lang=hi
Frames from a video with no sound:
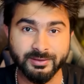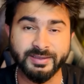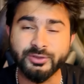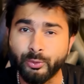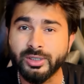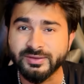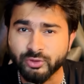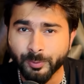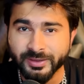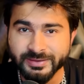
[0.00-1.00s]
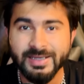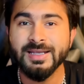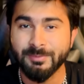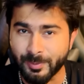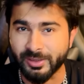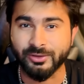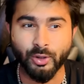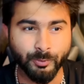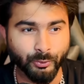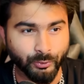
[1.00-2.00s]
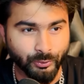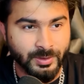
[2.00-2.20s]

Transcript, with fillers: है गेस करोगे किसको प्रेज है मैं बताता हूँ आप लोगों को